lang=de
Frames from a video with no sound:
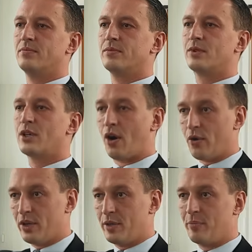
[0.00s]
Genau,
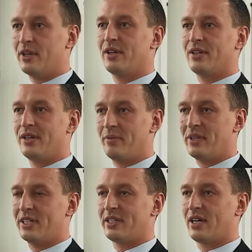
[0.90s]
ich bin nicht
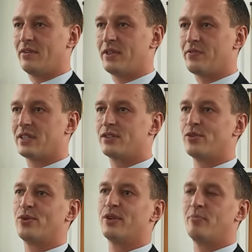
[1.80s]
Mitglied der AfD-Fraktion,